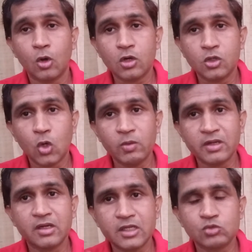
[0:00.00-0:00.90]
और
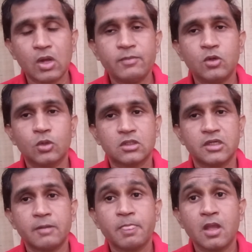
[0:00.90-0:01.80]
नौवे घर के स्वामी होते
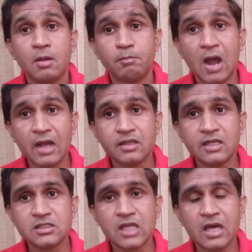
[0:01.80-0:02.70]
हैं
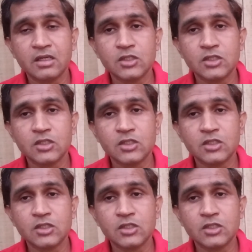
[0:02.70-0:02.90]
भाग्य स्थान